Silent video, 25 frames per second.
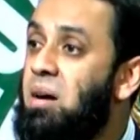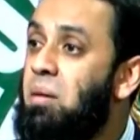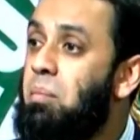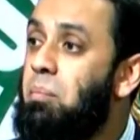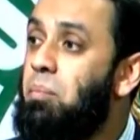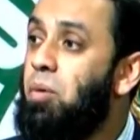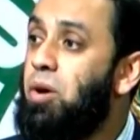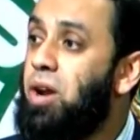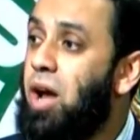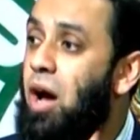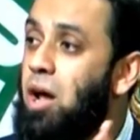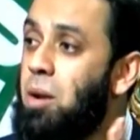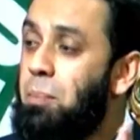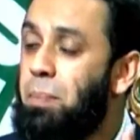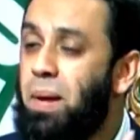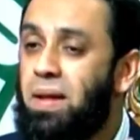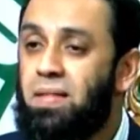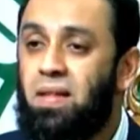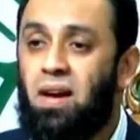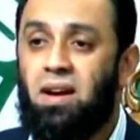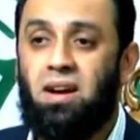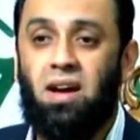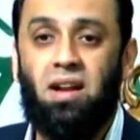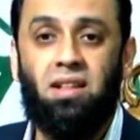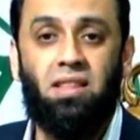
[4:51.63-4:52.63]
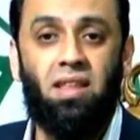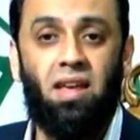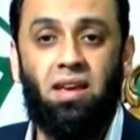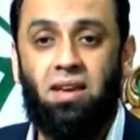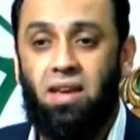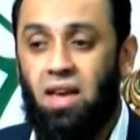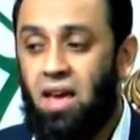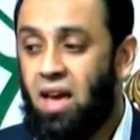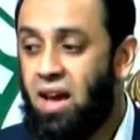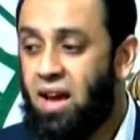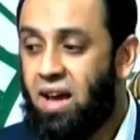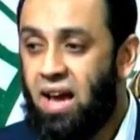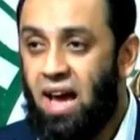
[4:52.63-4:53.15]
बुरान पैदा कर
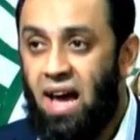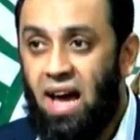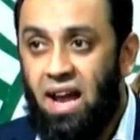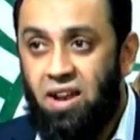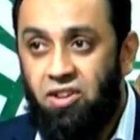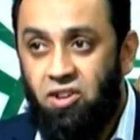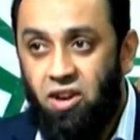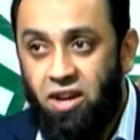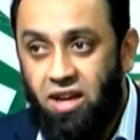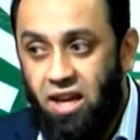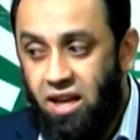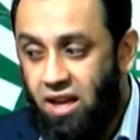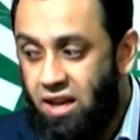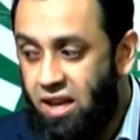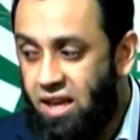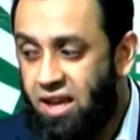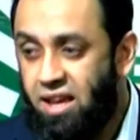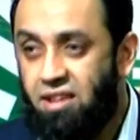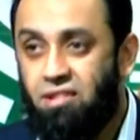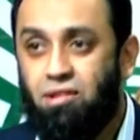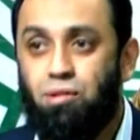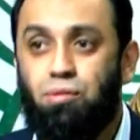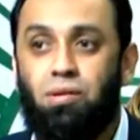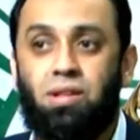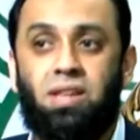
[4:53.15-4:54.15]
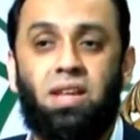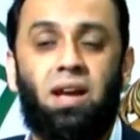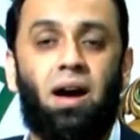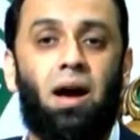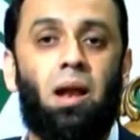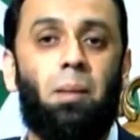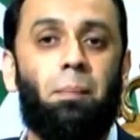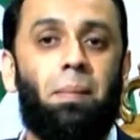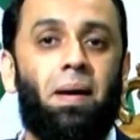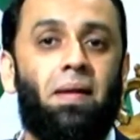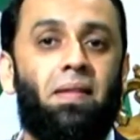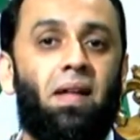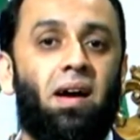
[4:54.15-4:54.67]
देंगे गैर यकीनी की सूरत हाल
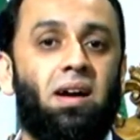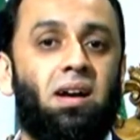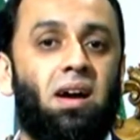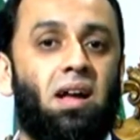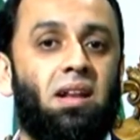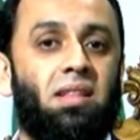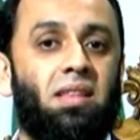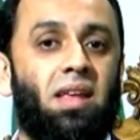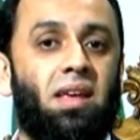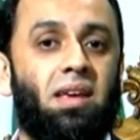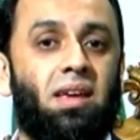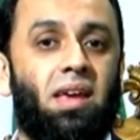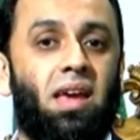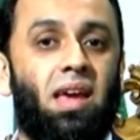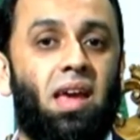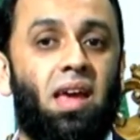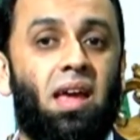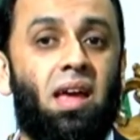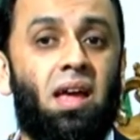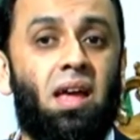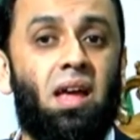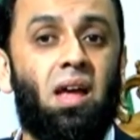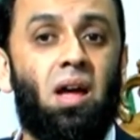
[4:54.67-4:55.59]
पैदा कर देंगे